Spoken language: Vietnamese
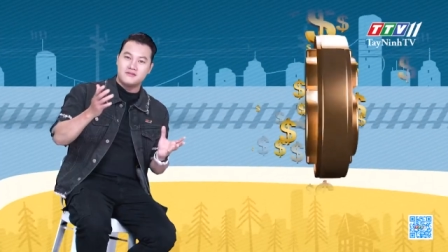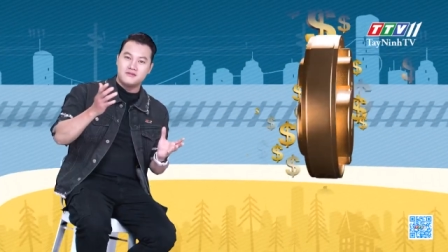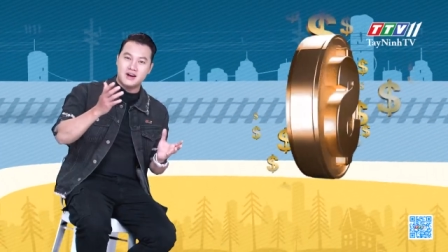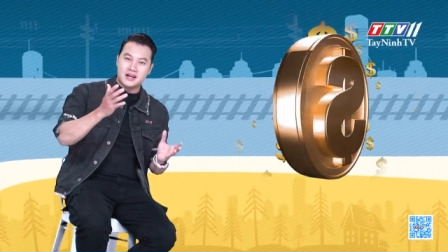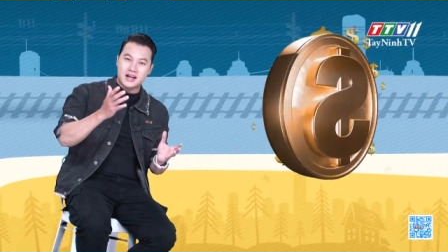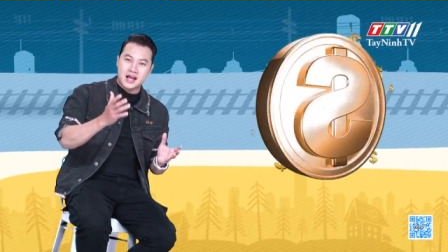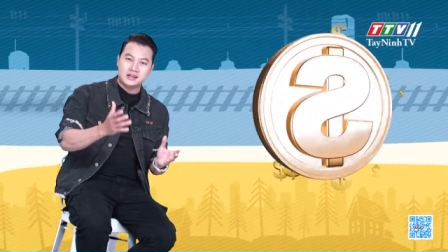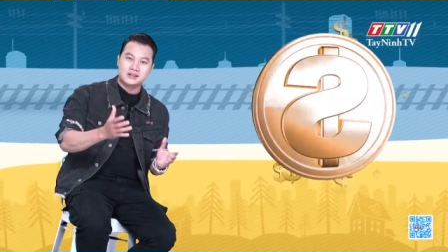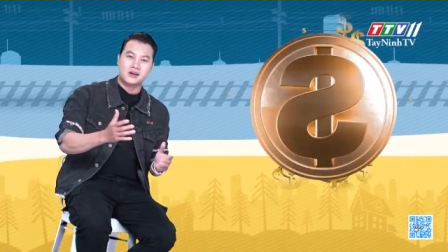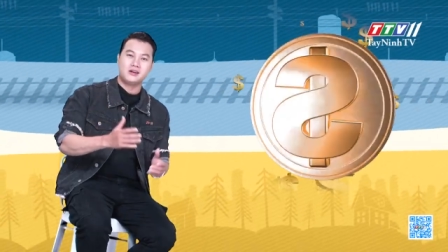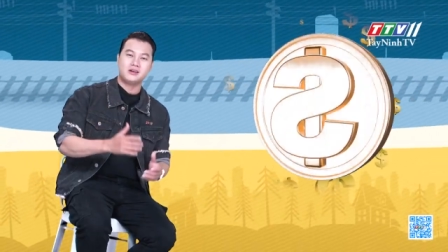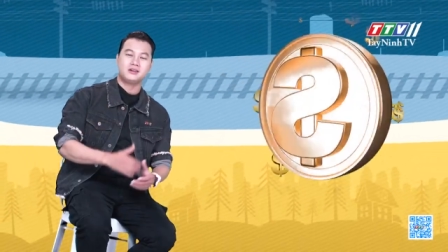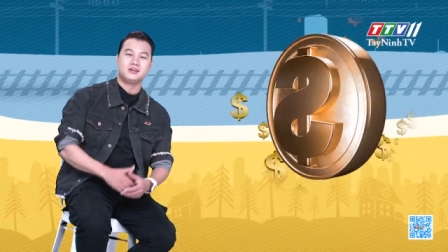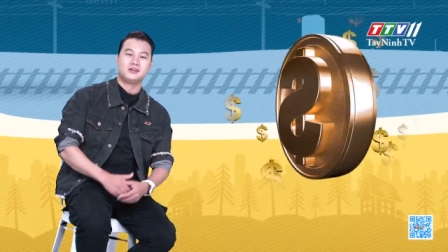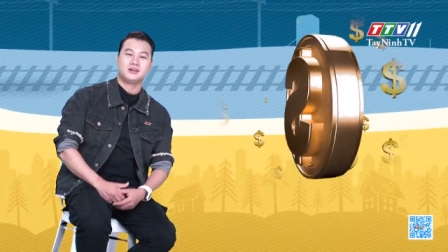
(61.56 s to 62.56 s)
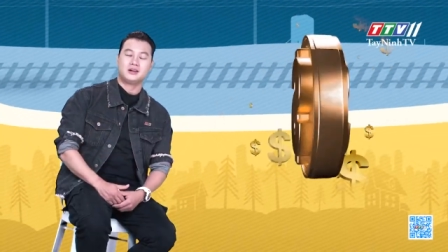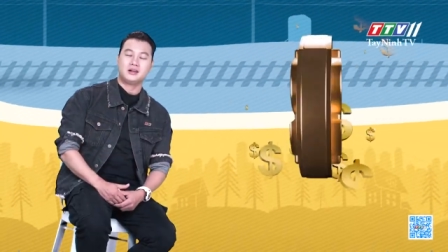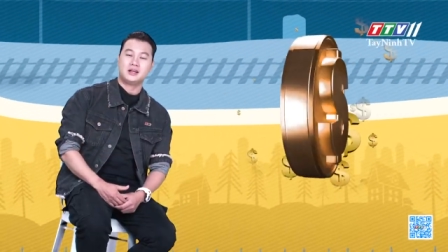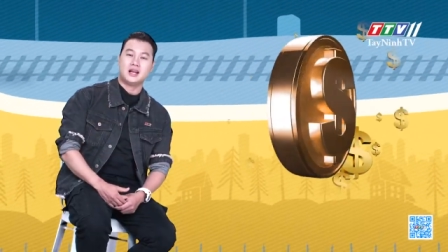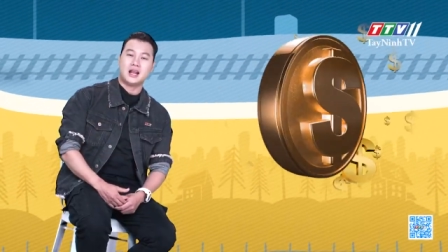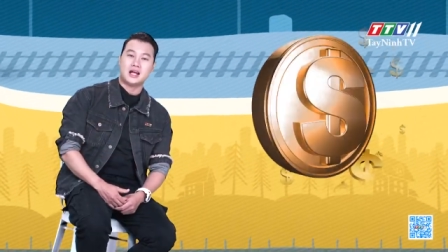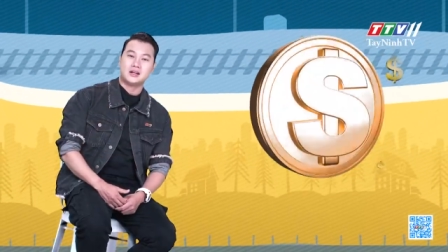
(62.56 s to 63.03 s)
Và đáng nói
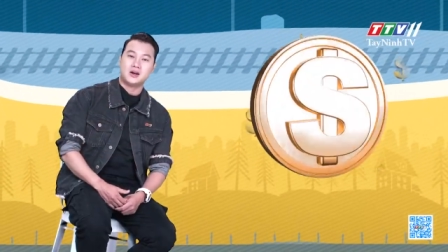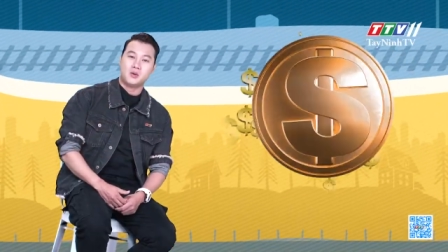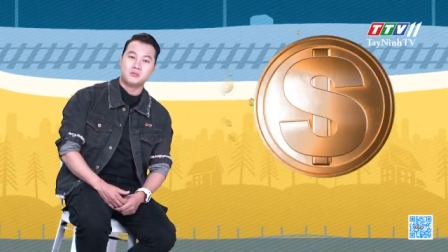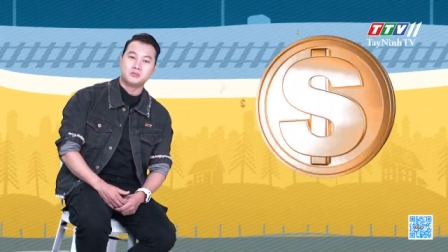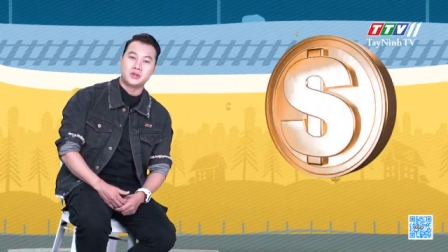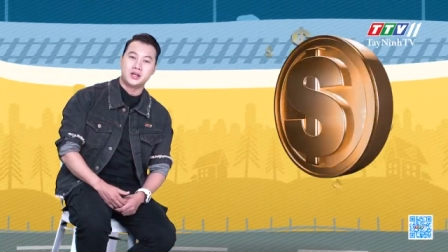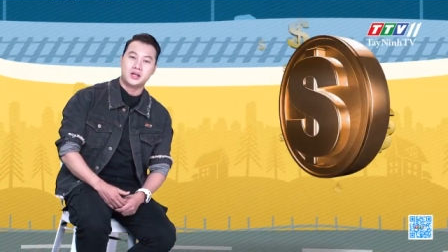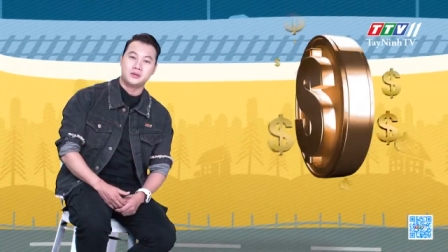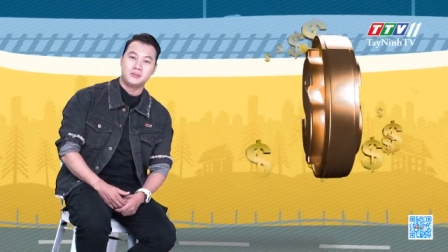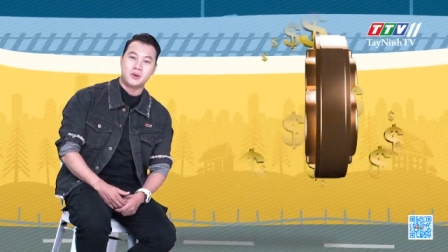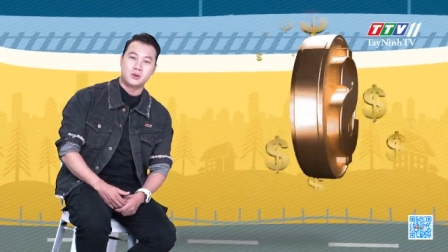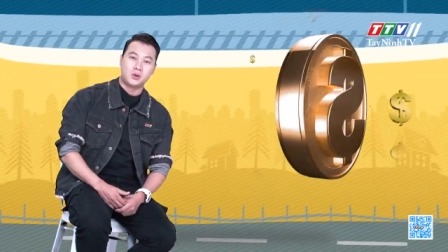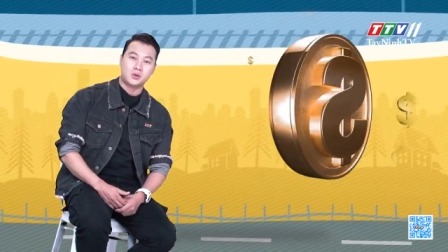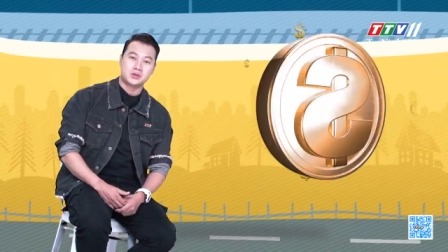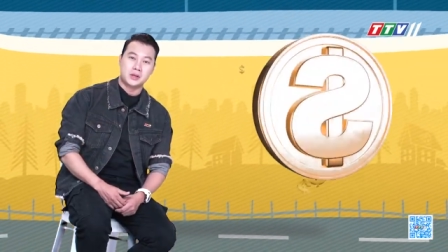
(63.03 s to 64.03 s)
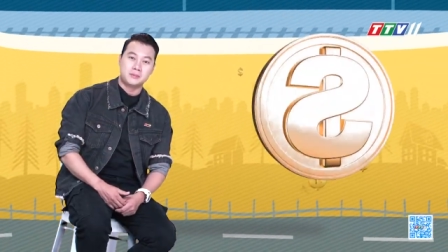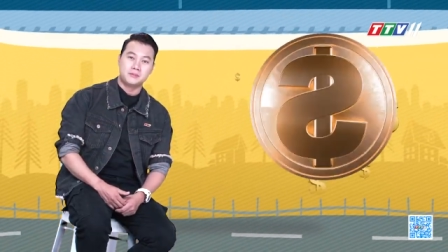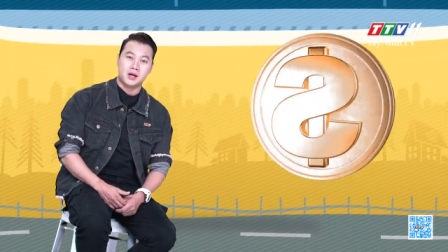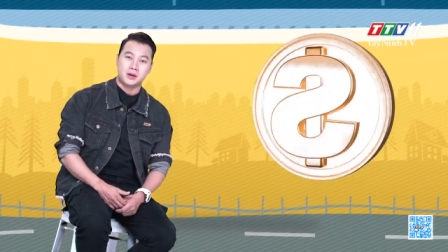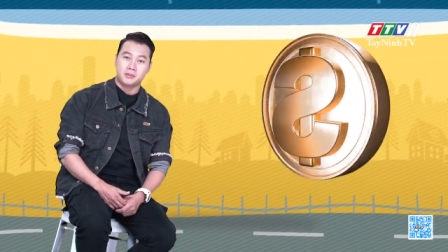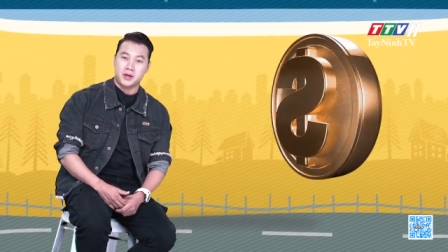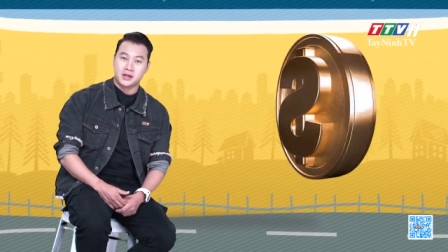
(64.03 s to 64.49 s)
là đồng tiền màu nâu sẫm
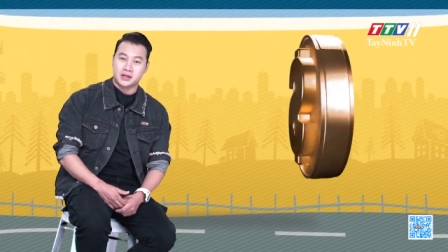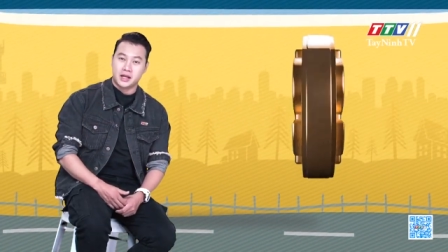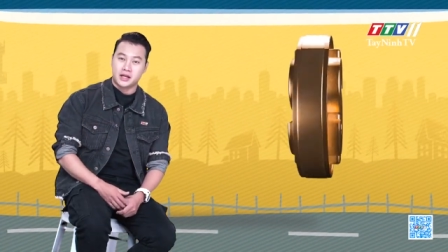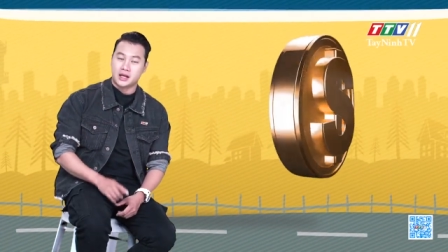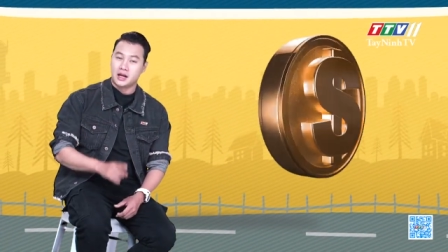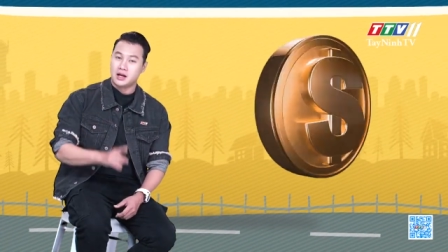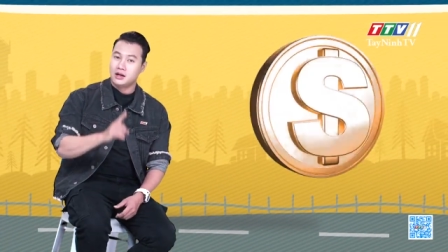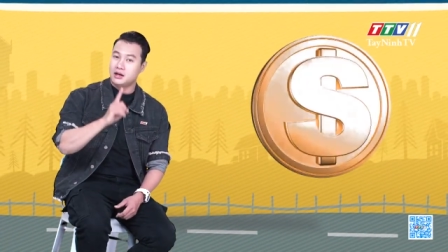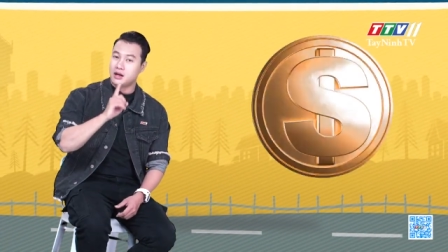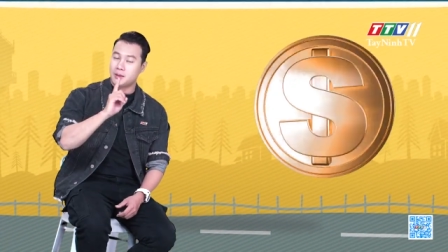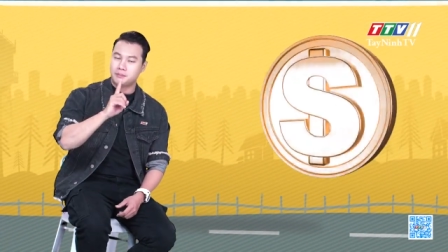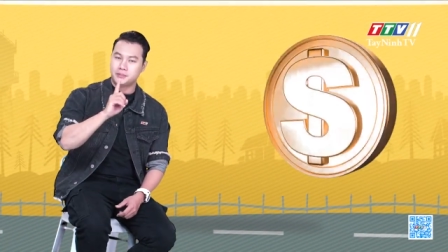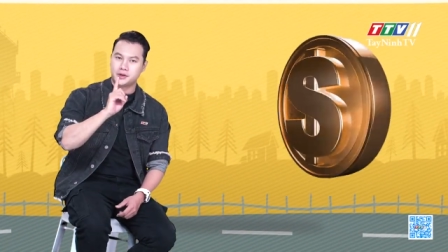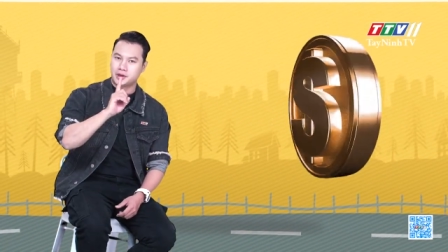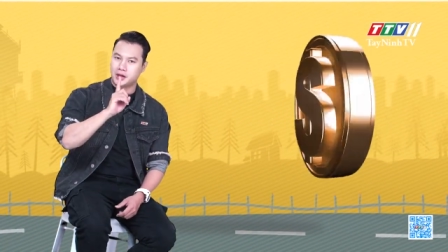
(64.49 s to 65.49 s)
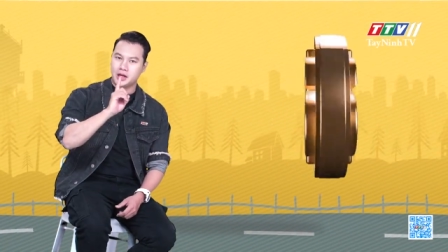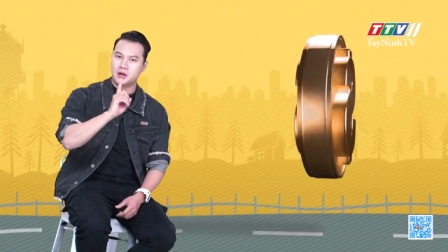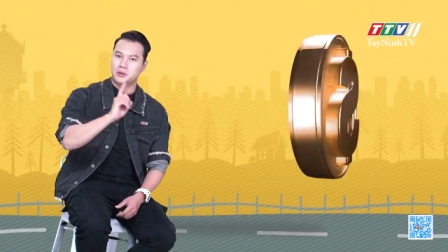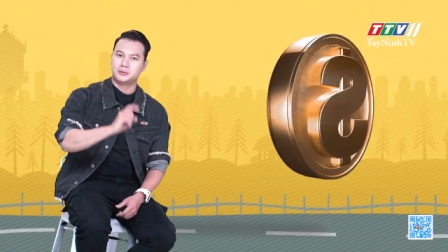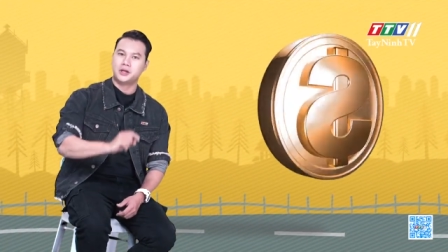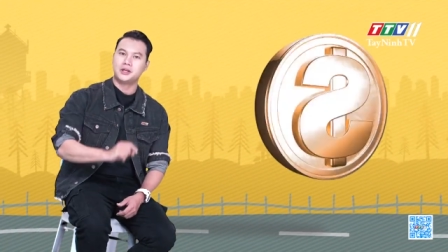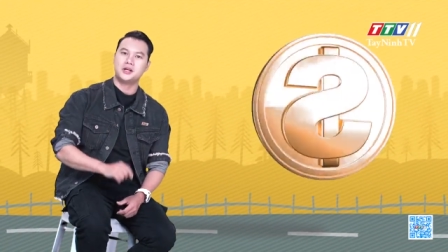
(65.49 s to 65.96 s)
đặc biệt này đã lập được kỷ
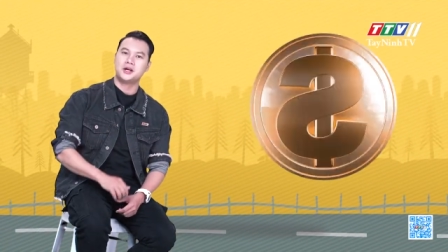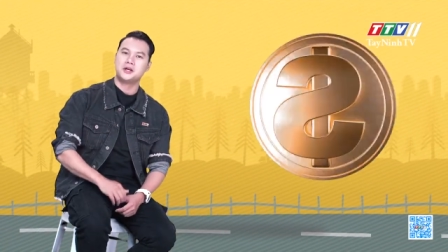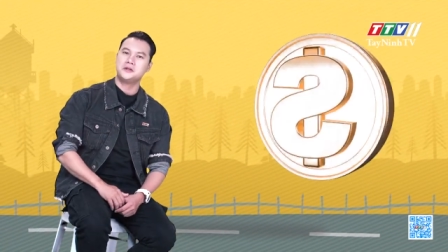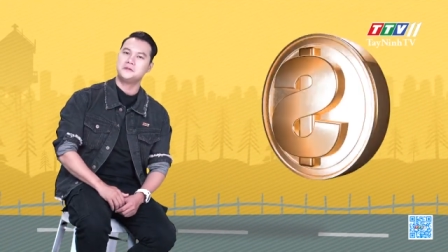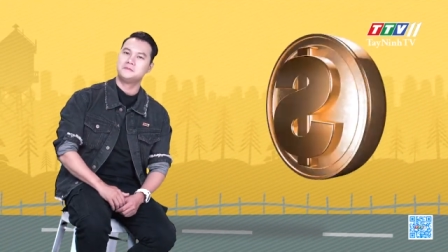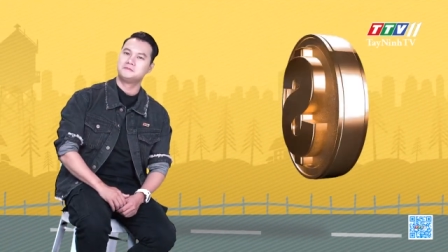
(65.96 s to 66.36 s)
lục thế giới.